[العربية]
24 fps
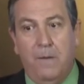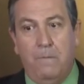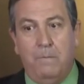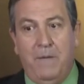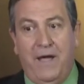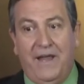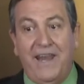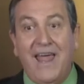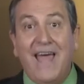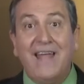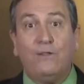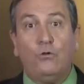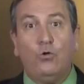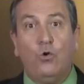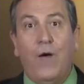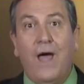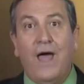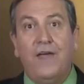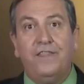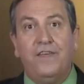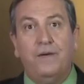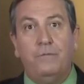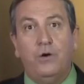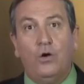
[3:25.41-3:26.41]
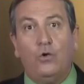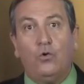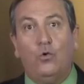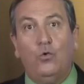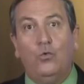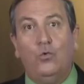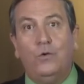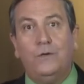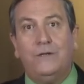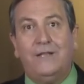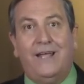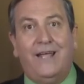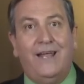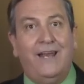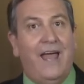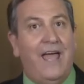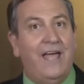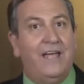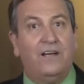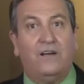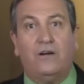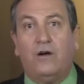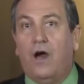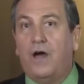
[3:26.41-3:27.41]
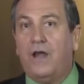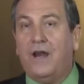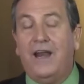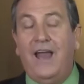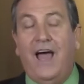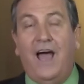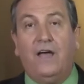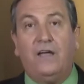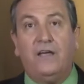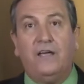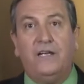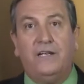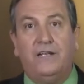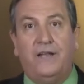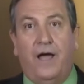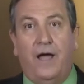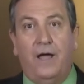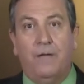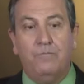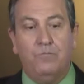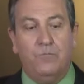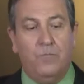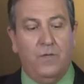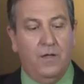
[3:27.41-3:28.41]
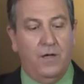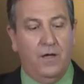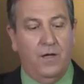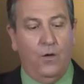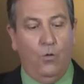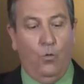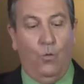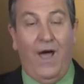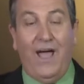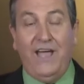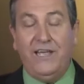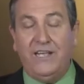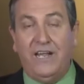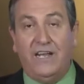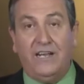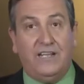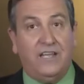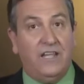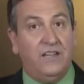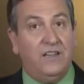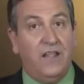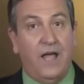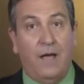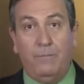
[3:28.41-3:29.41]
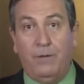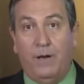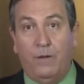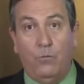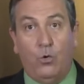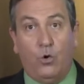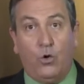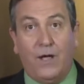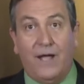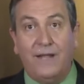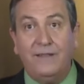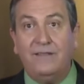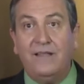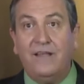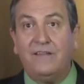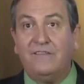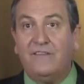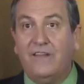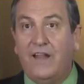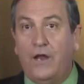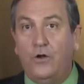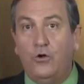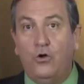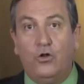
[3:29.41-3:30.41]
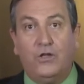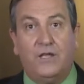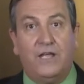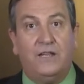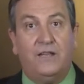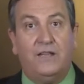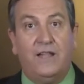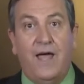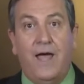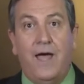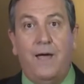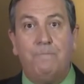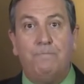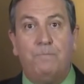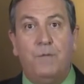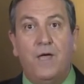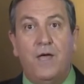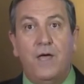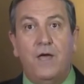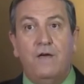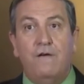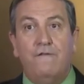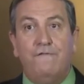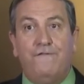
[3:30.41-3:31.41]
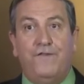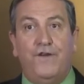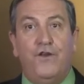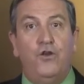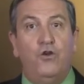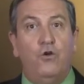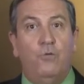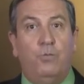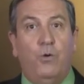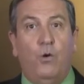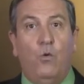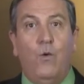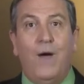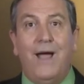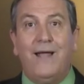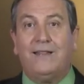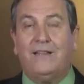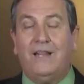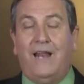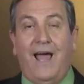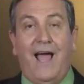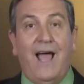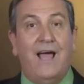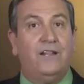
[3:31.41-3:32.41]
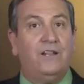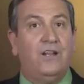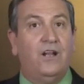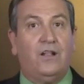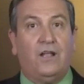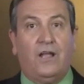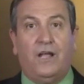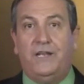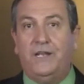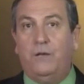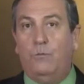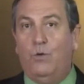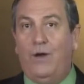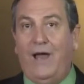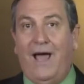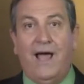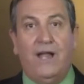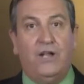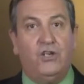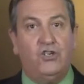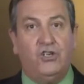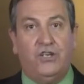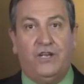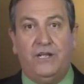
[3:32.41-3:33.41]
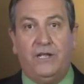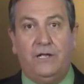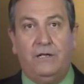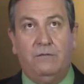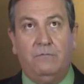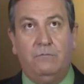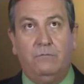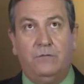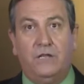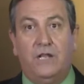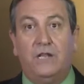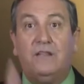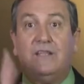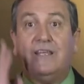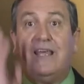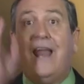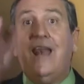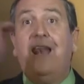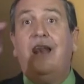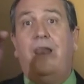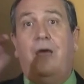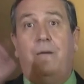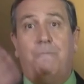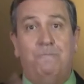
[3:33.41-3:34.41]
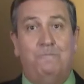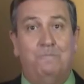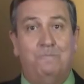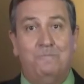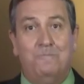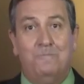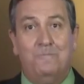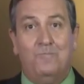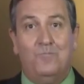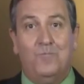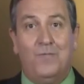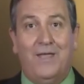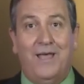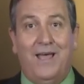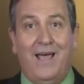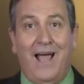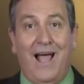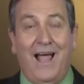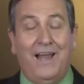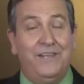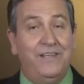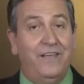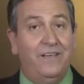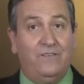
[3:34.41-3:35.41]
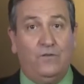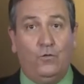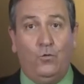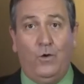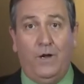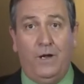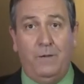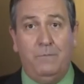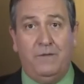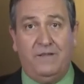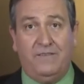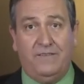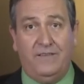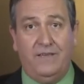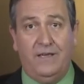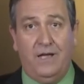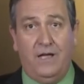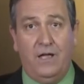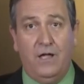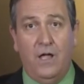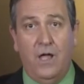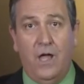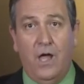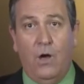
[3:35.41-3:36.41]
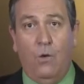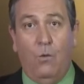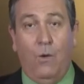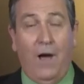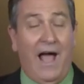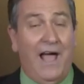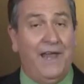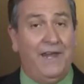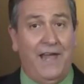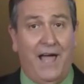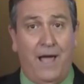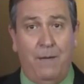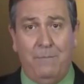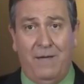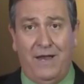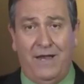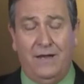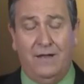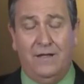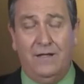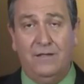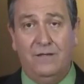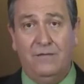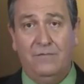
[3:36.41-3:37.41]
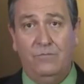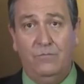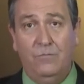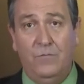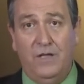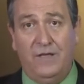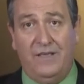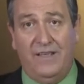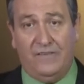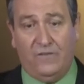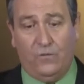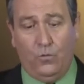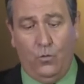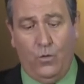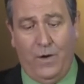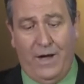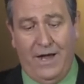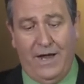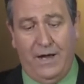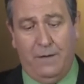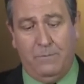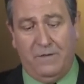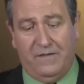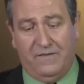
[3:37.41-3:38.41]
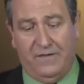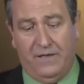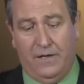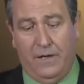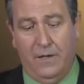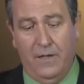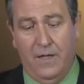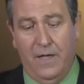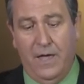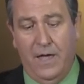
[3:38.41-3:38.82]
معناته هذا بقود إلى إنكار العقيدة وحي الكتاب المقدس لأن الكتاب في النبوات العهد القديم والعهد الجديد تتكلم عن يسوع المسيح وعن عمل يسوع المسيح